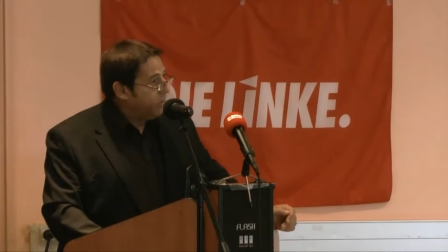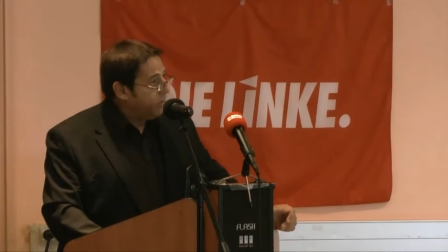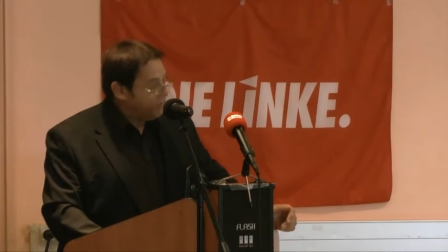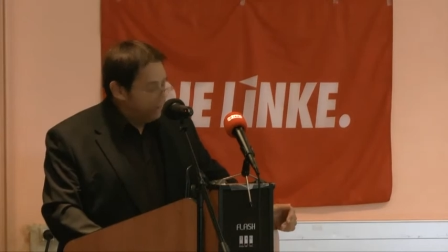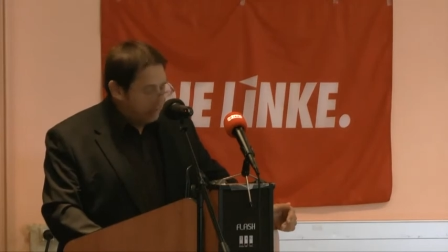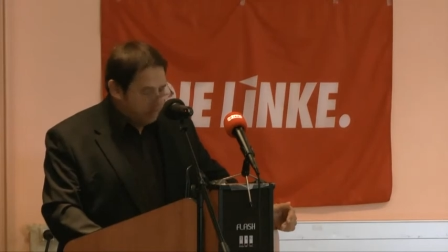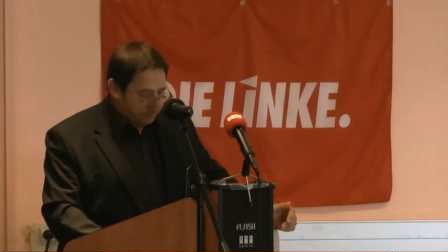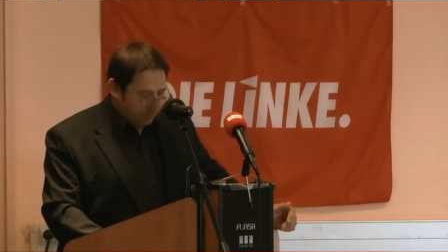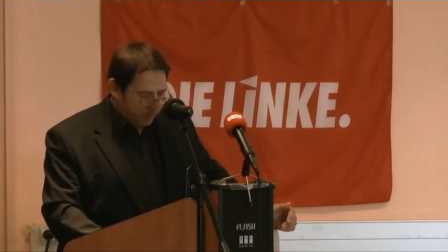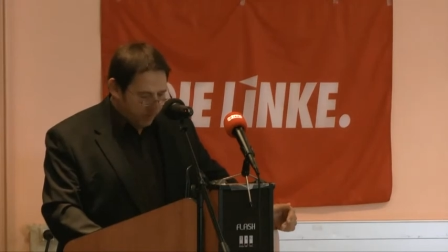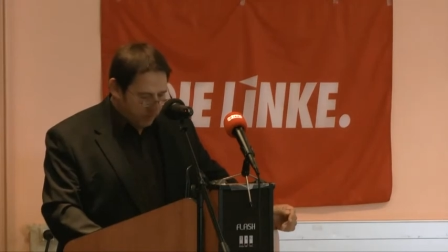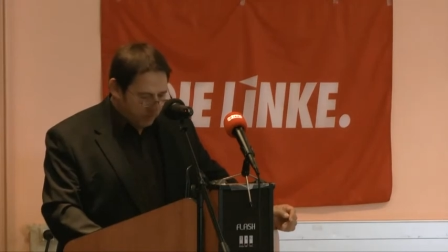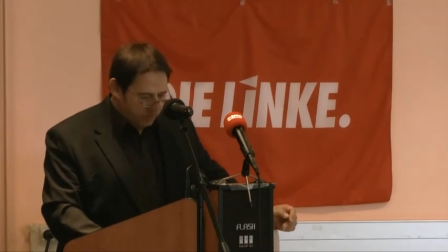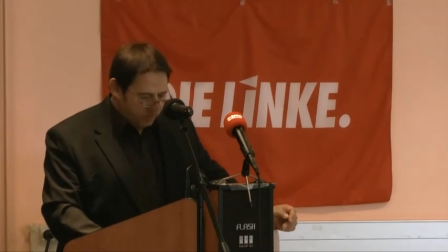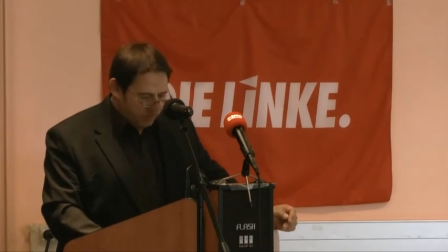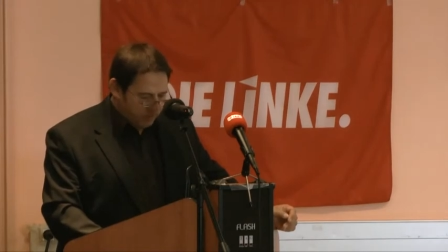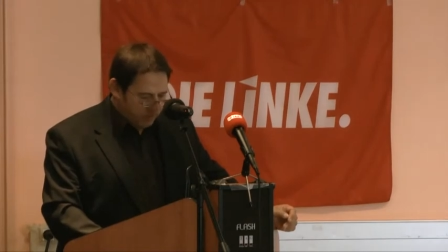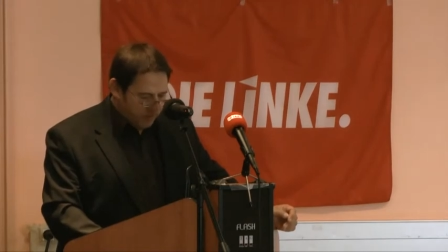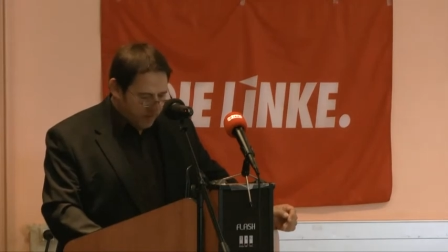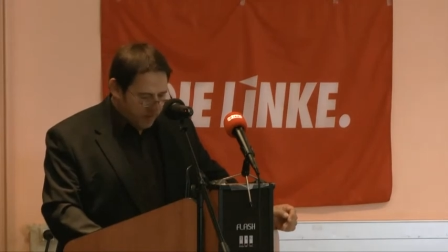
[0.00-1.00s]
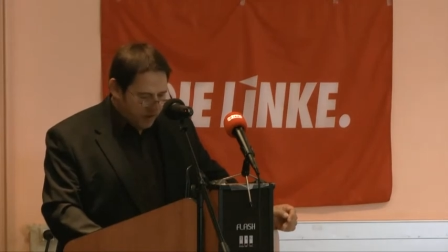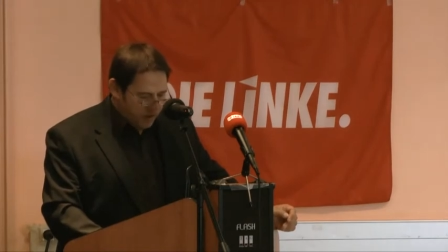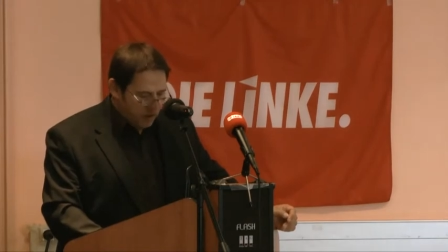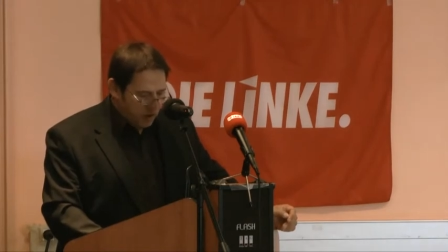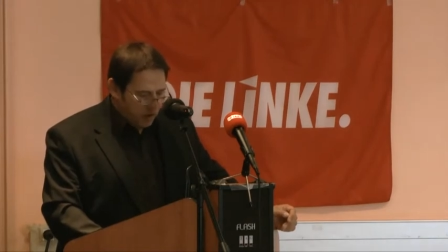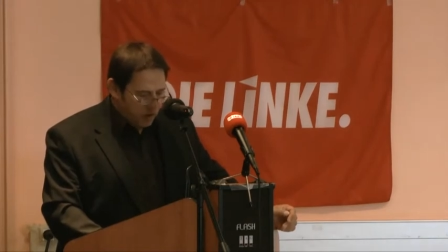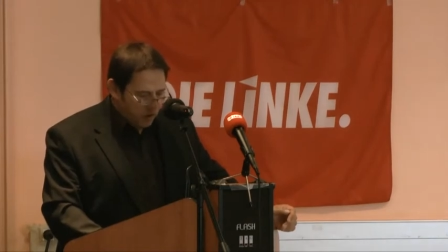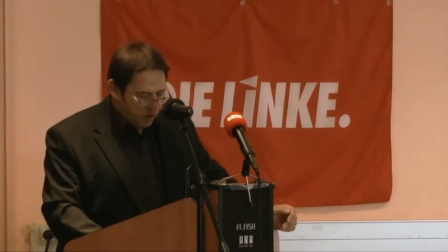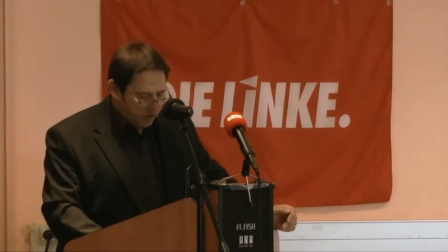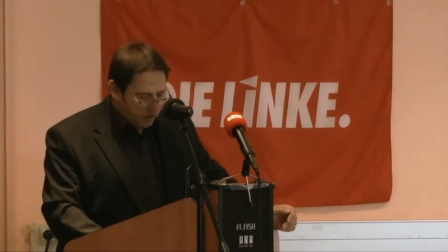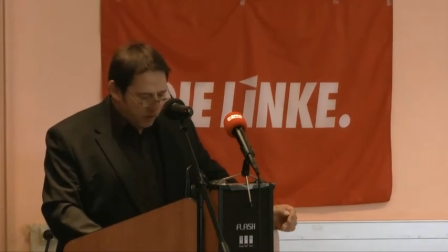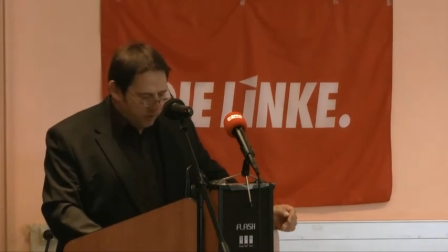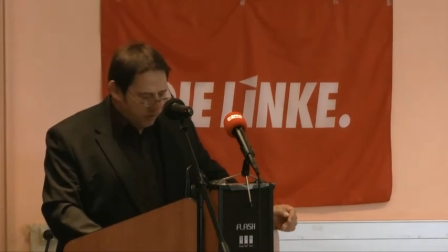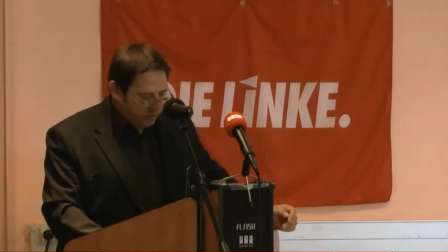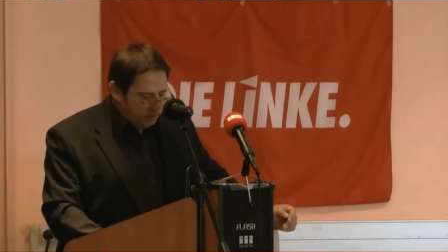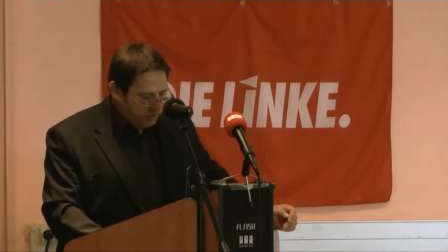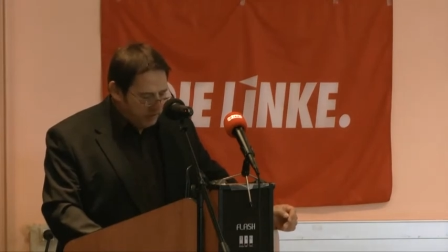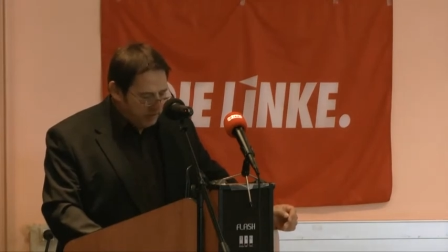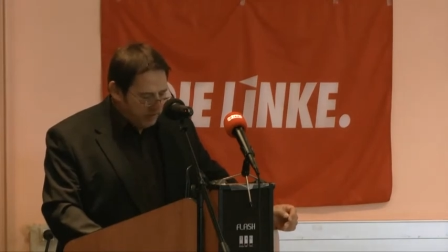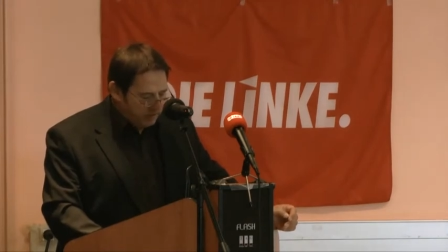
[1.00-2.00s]
ont disparu, rendant
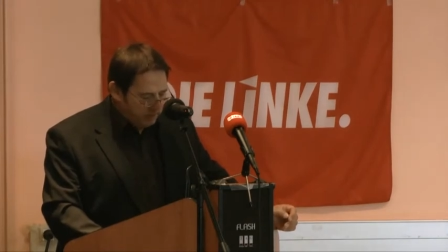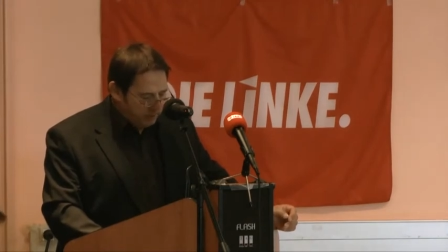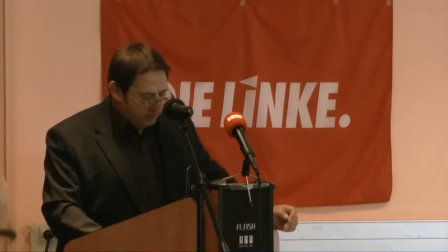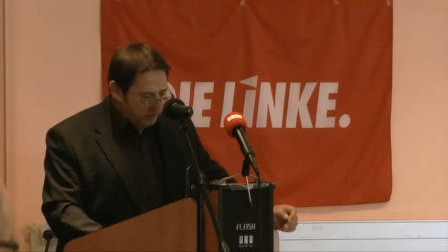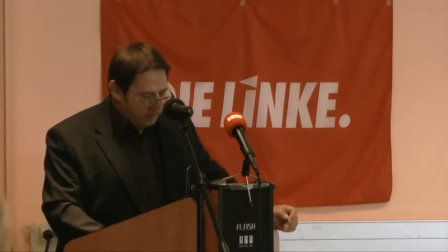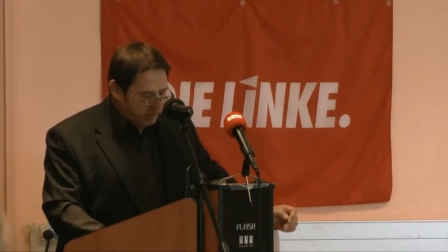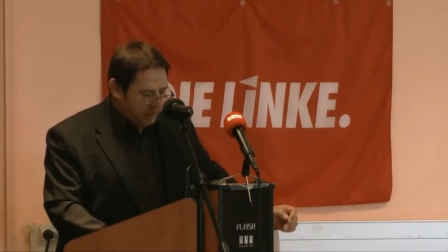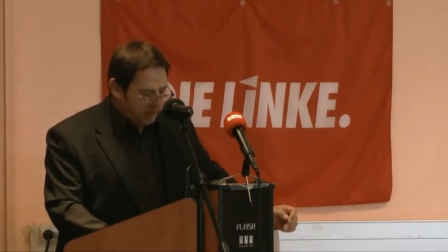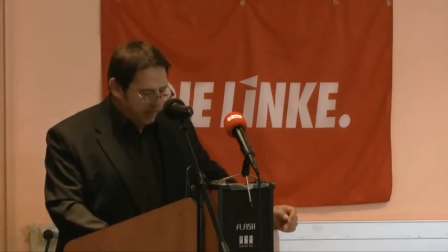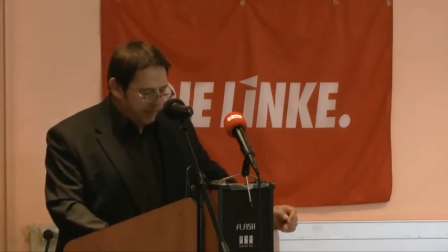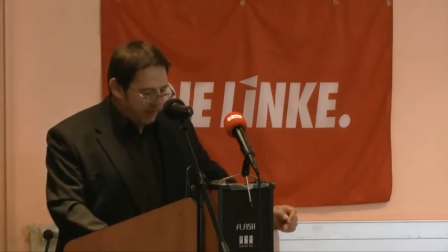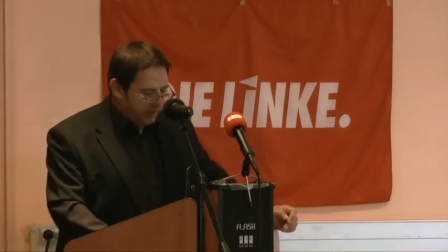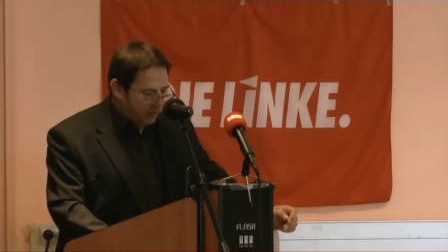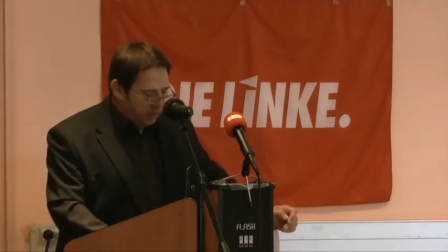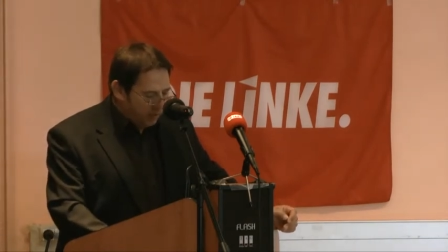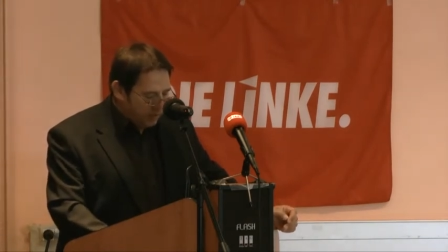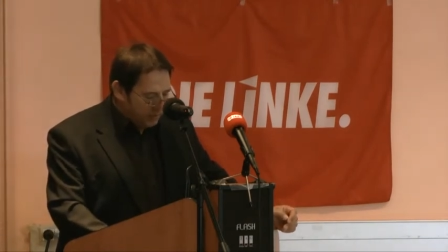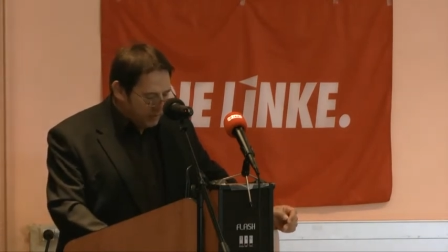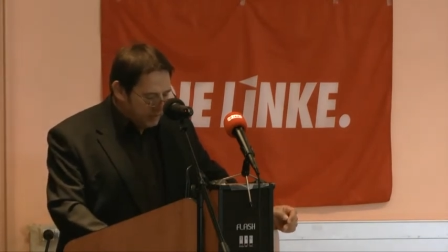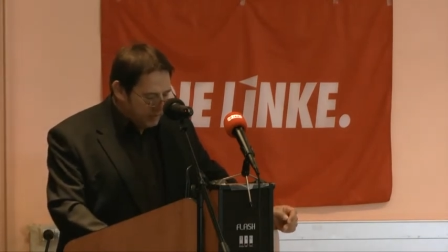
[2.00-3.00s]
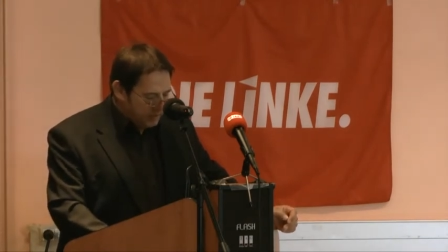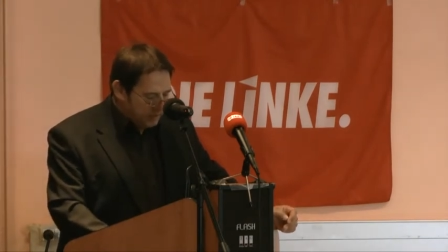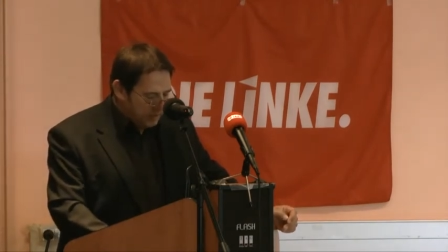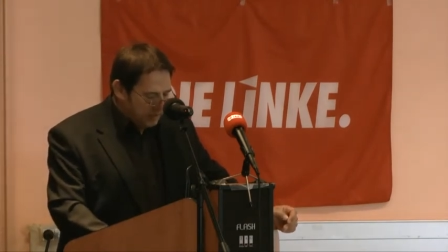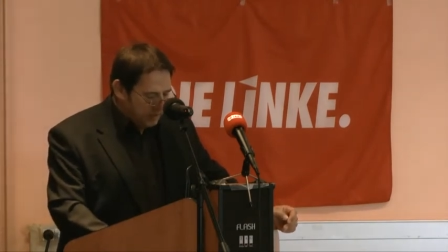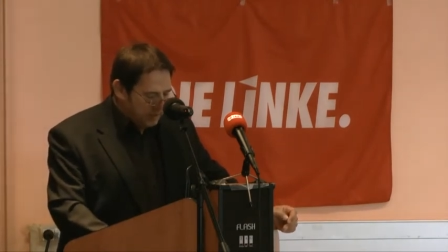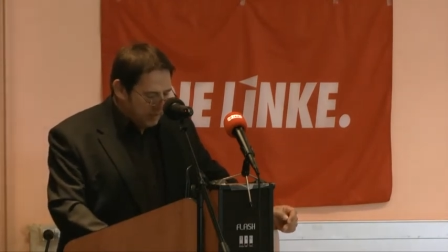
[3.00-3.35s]
petit à petit la France